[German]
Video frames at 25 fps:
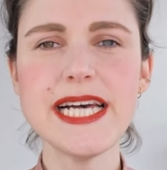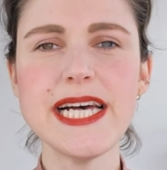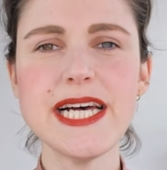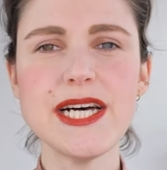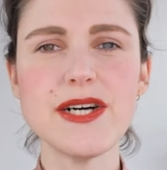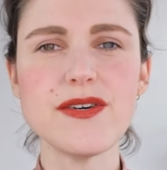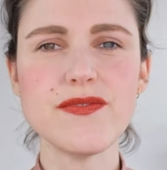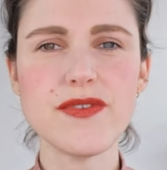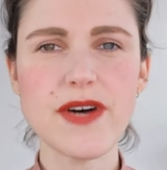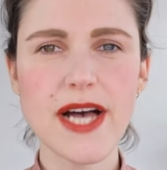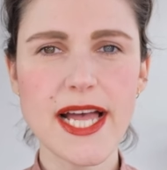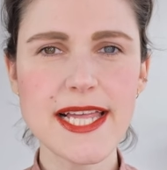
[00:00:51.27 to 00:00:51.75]

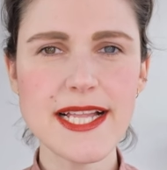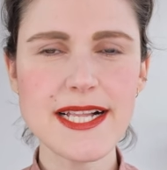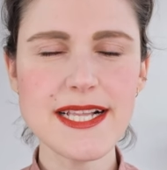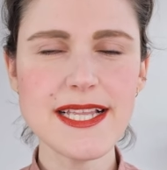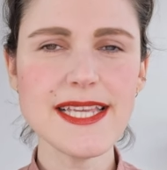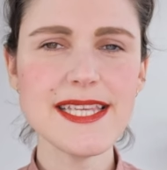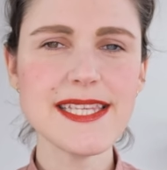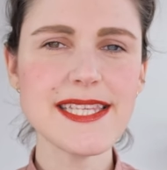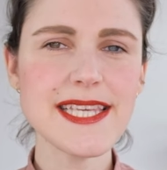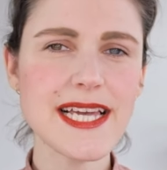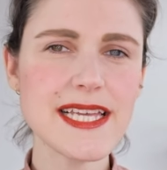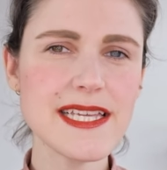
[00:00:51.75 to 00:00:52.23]

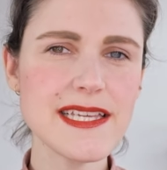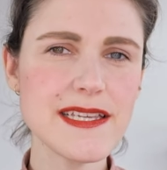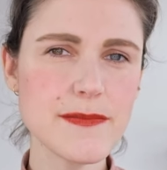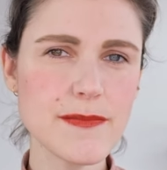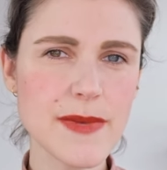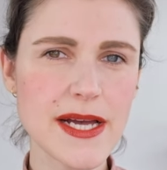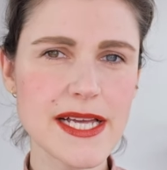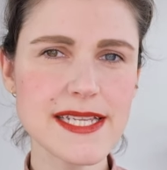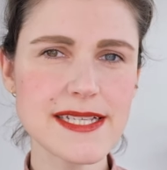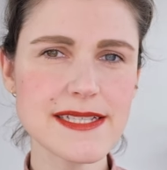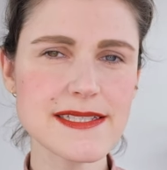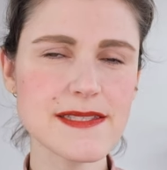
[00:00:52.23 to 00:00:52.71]
weil ja
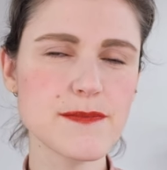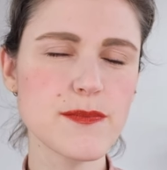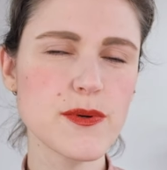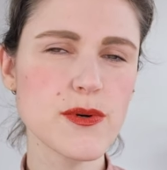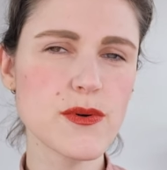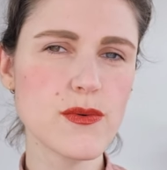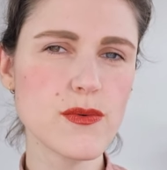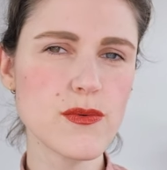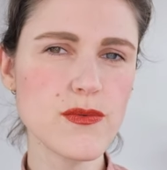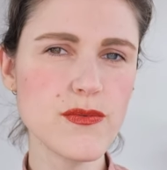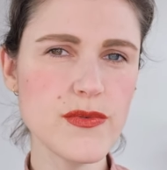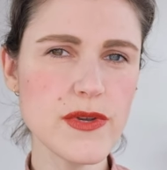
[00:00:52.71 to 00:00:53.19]
immer das
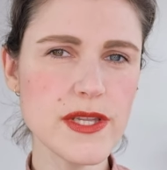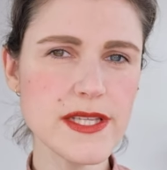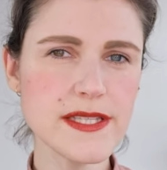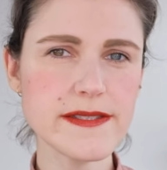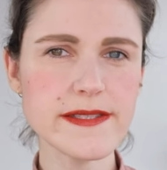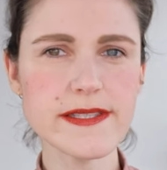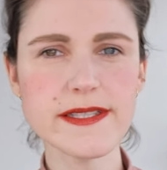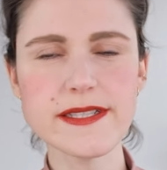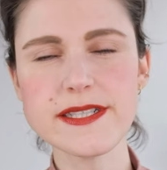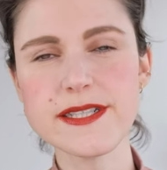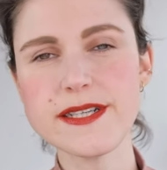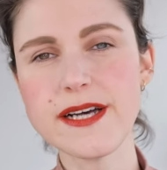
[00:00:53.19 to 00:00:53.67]

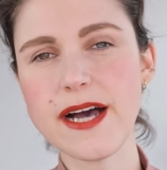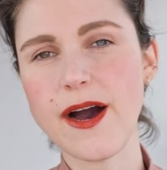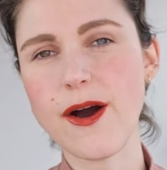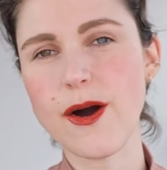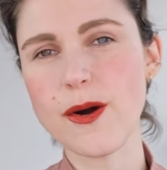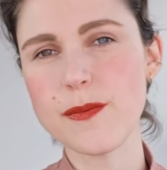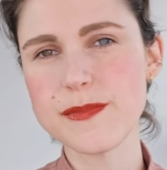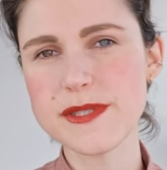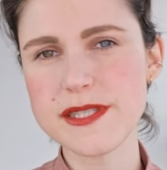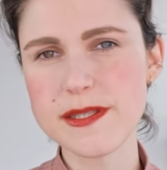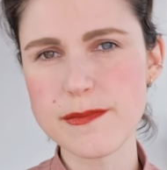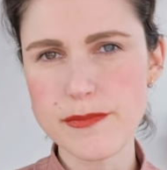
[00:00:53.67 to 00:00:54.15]
Berufliche
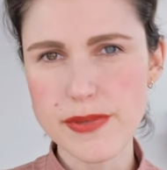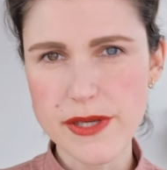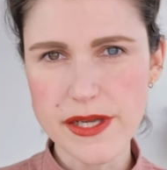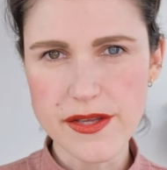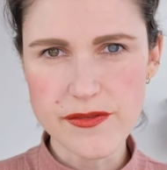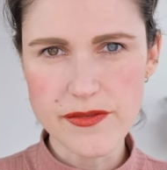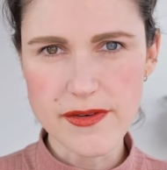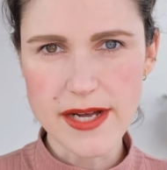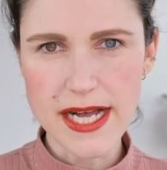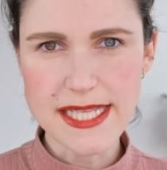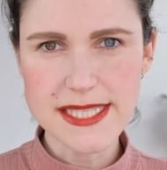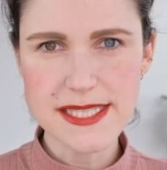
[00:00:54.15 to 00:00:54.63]
auch mit dem
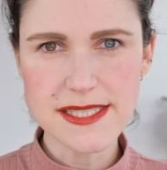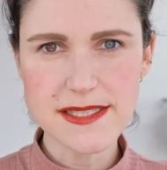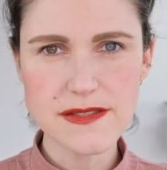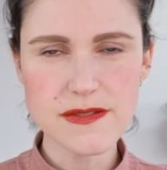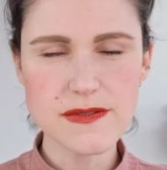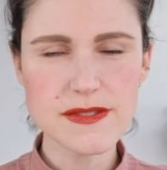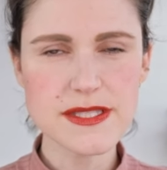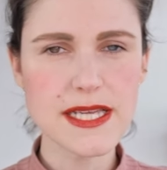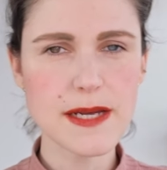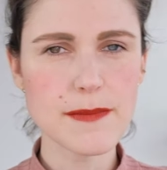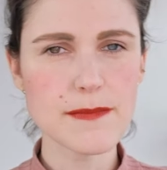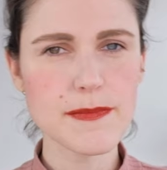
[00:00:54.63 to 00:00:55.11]
Privaten
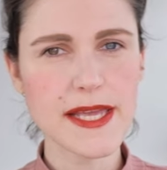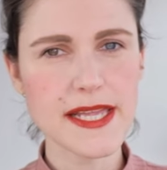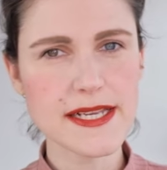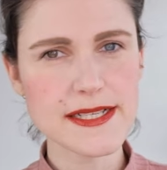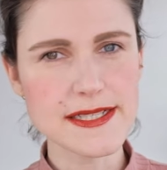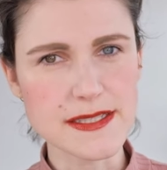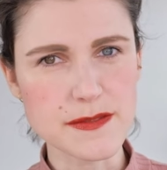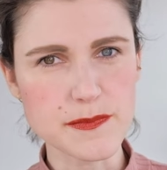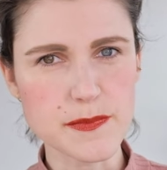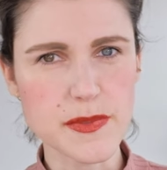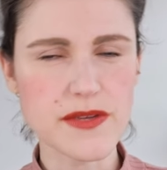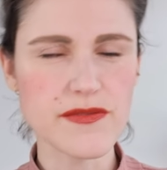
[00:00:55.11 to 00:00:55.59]

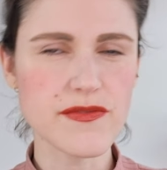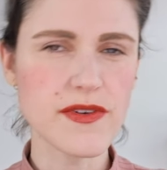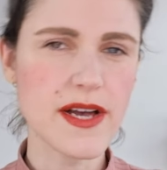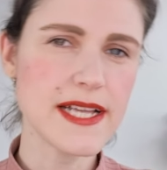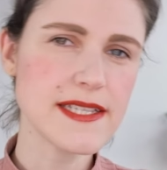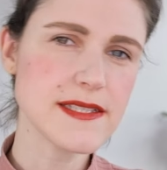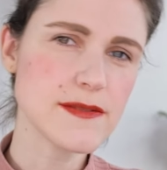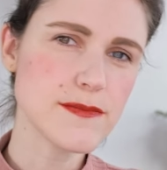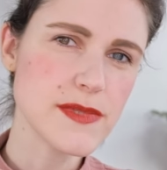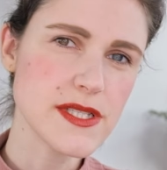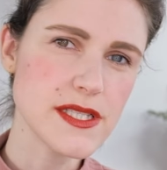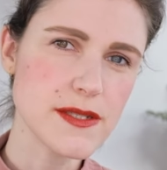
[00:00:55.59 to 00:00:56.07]
zusammenhängt, das
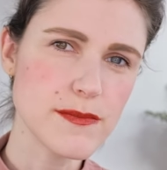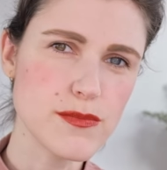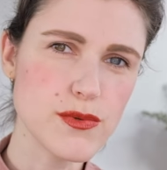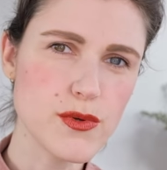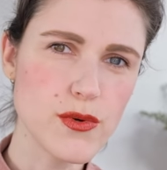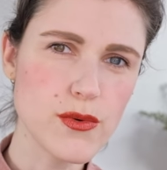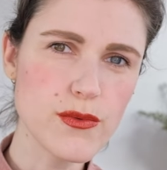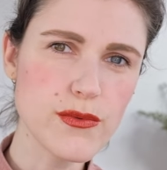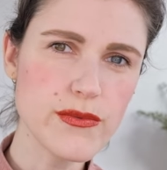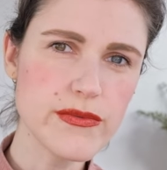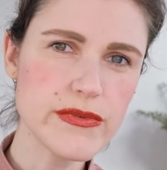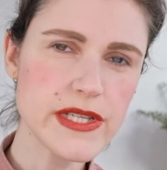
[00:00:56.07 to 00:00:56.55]
Private mit dem
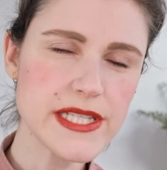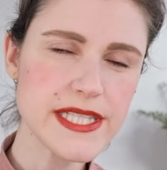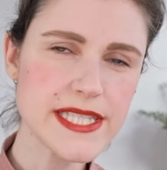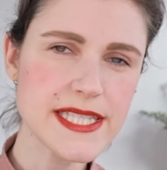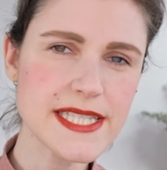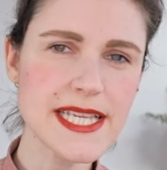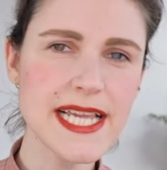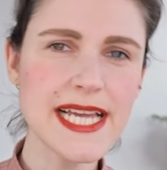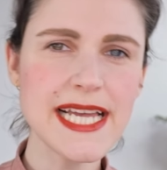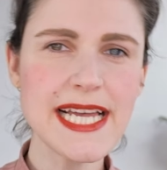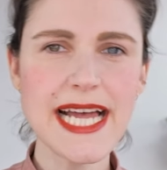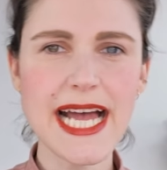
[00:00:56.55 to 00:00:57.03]

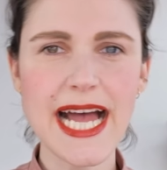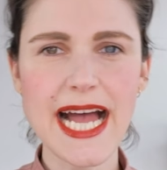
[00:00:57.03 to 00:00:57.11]
Beruflichen.